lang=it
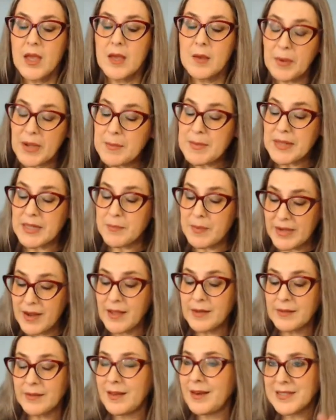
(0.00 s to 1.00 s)
Prima di
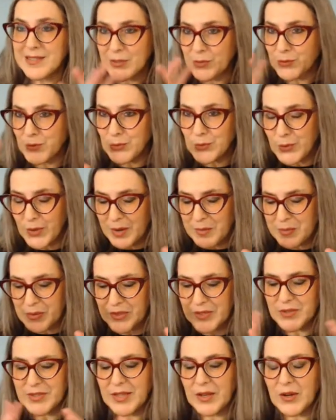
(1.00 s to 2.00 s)
parlare della struttura, un
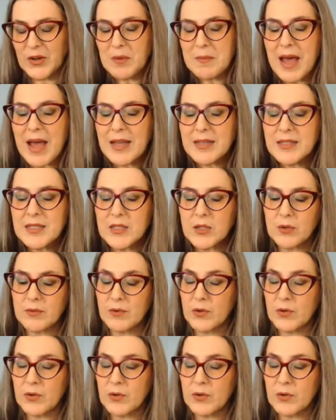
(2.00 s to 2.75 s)
pochino del romanzo,